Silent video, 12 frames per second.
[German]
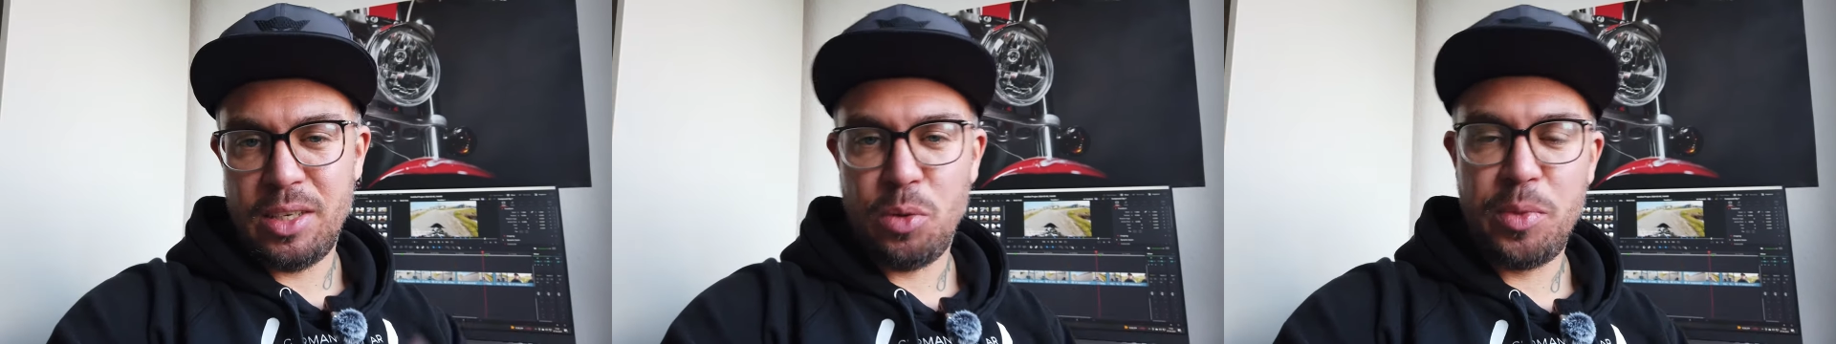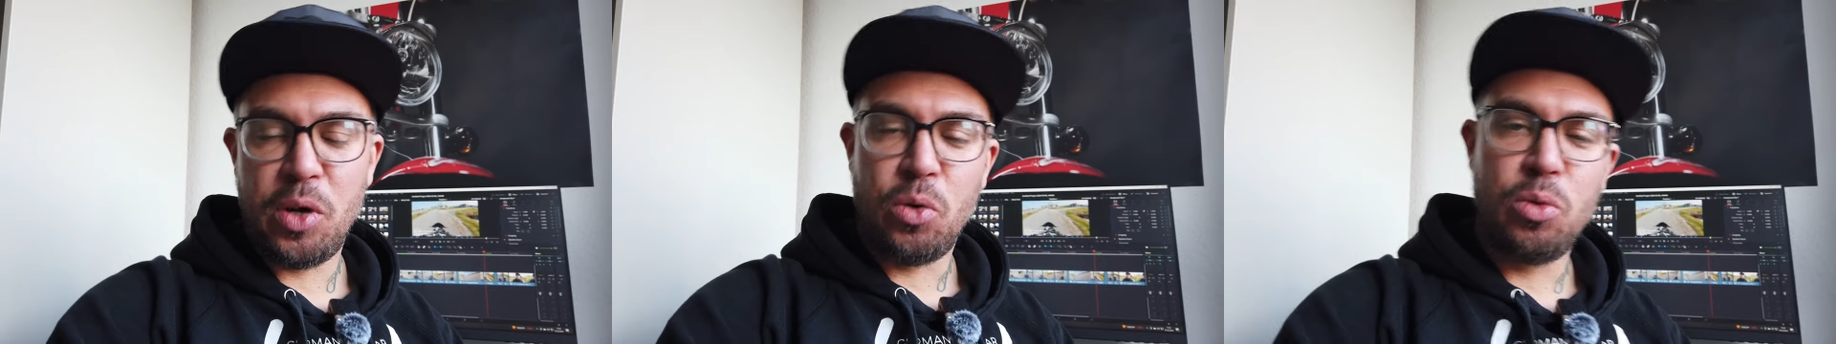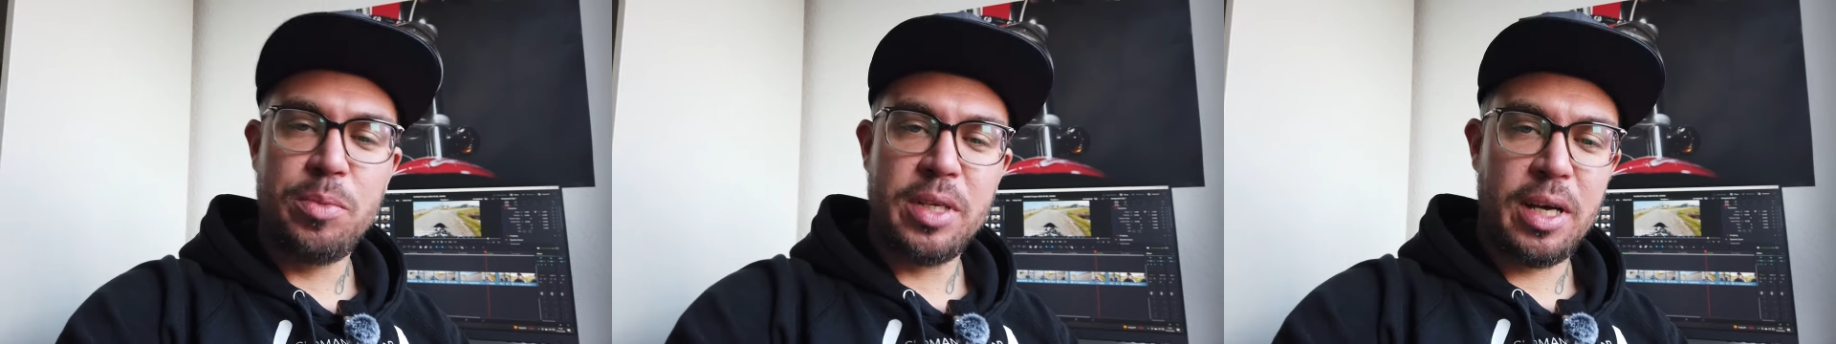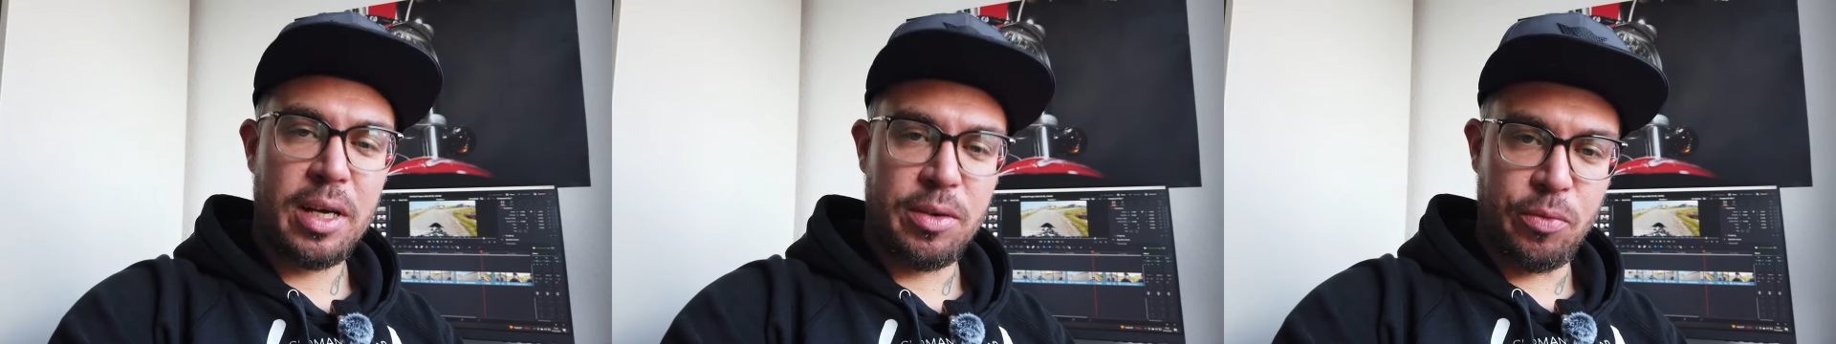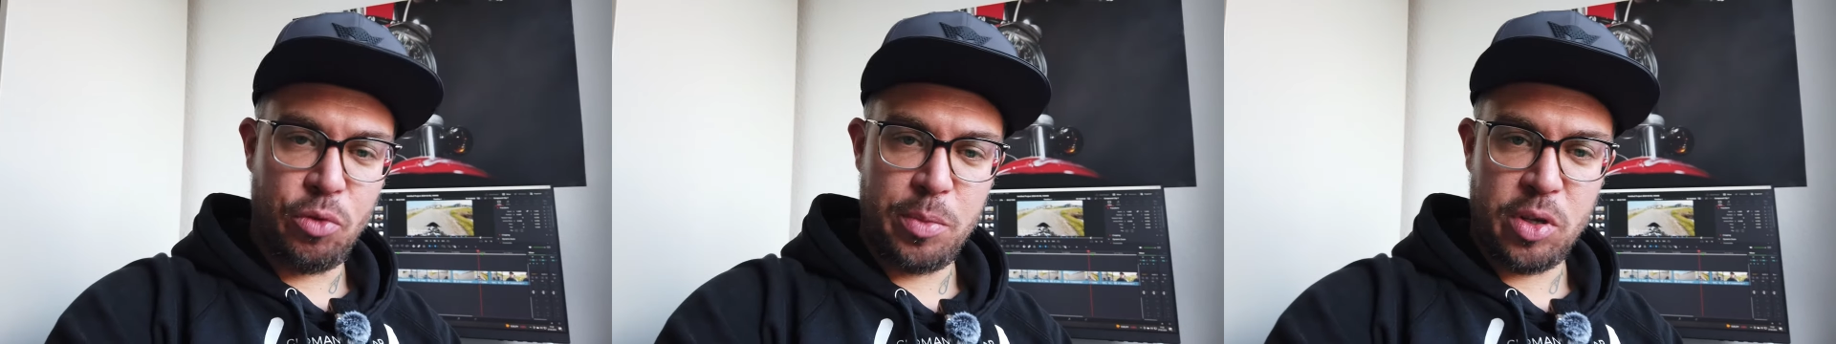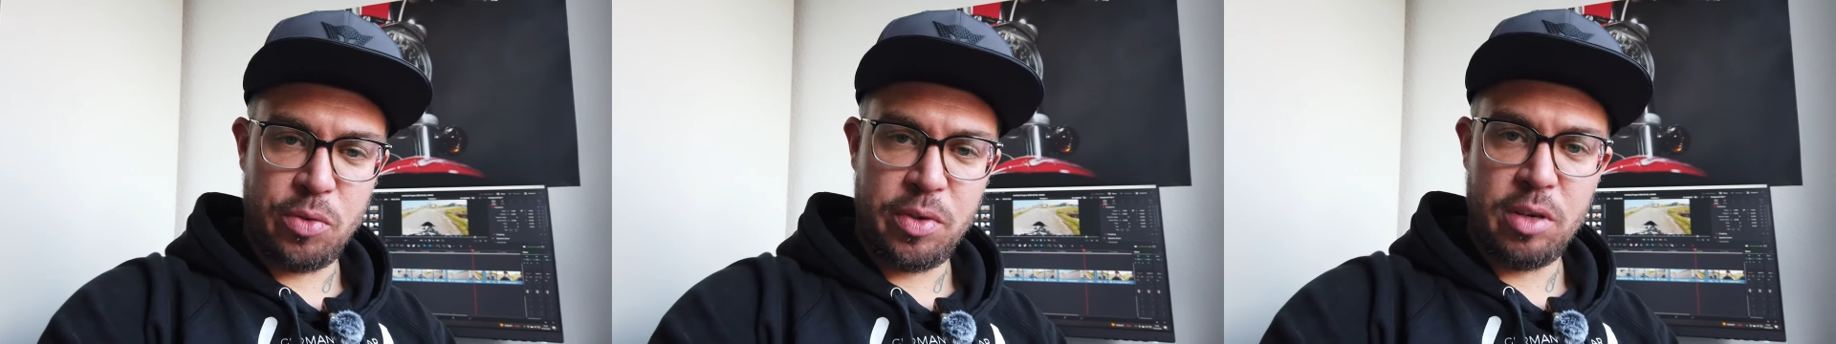Daumen nach oben da,
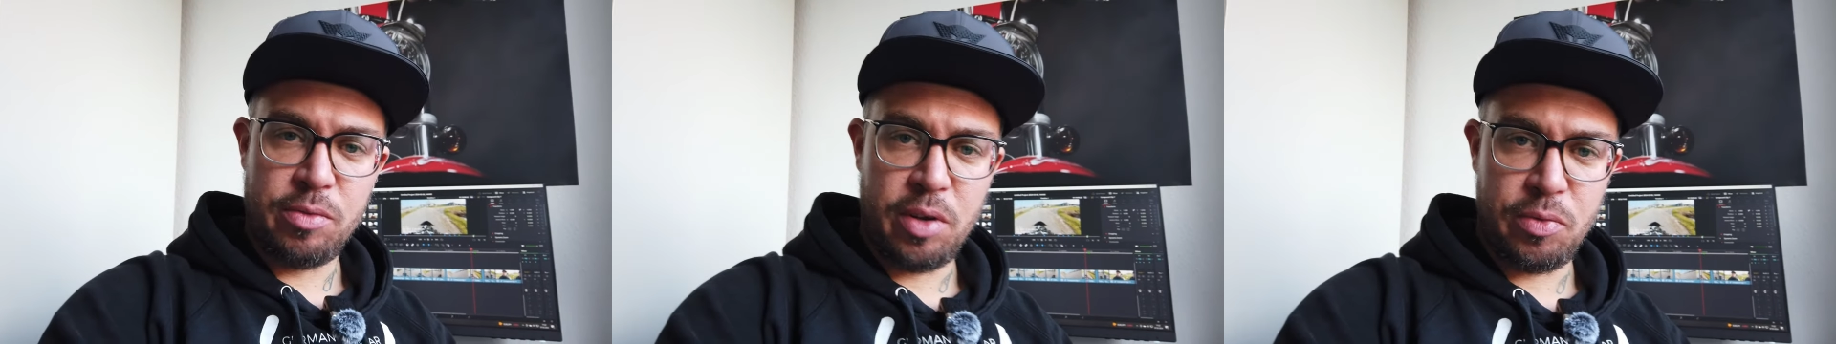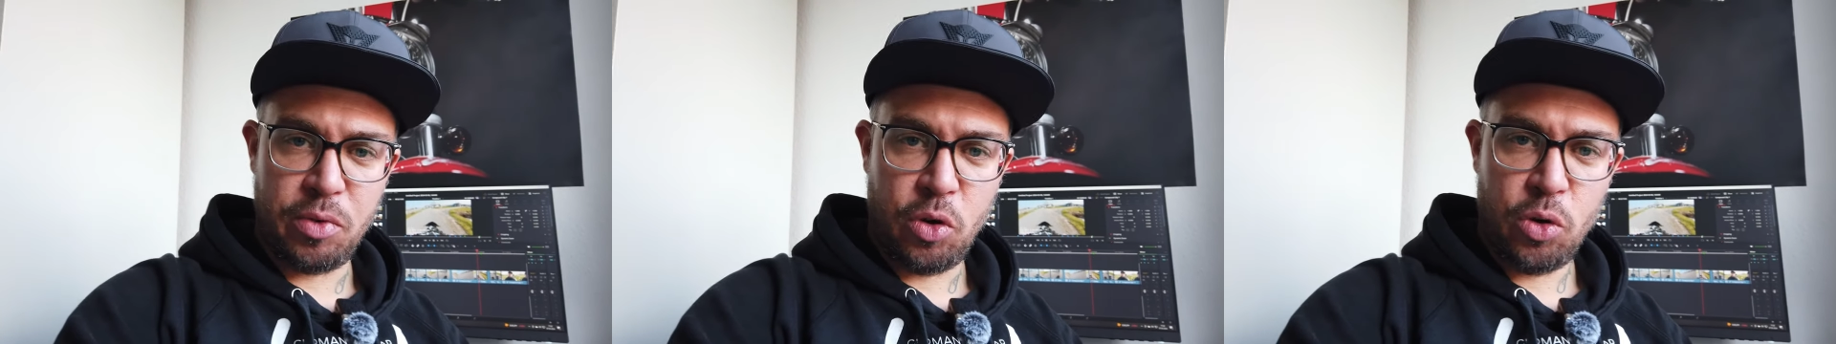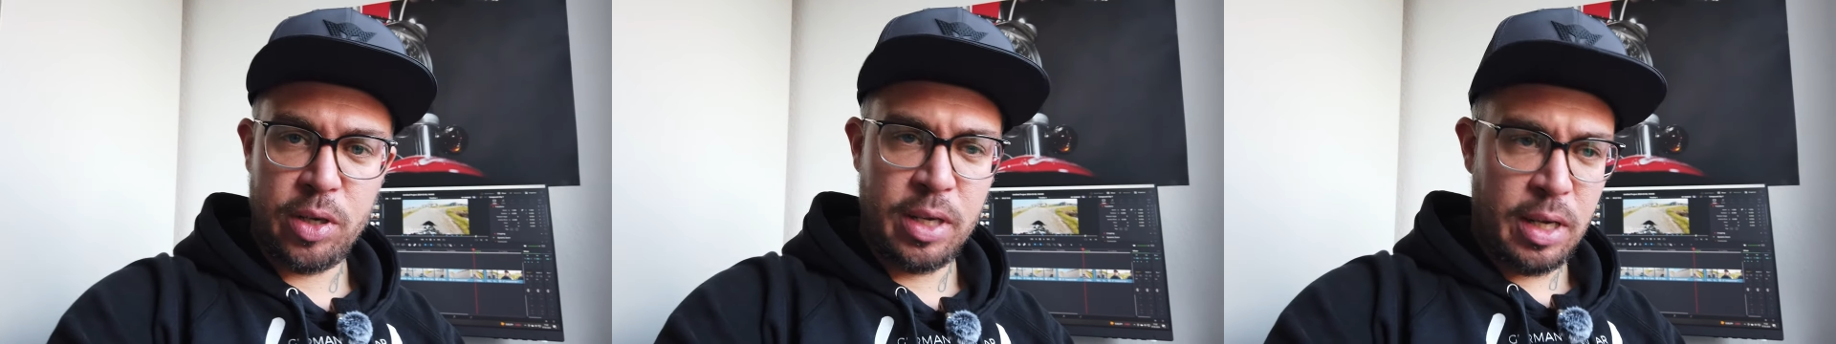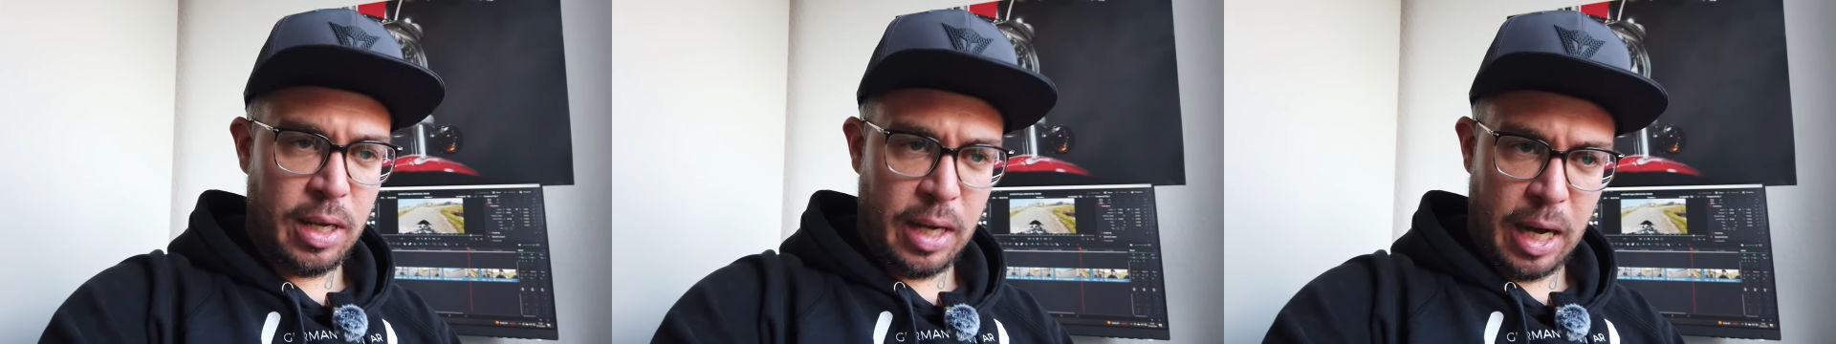würde mich auf jeden Fall freuen.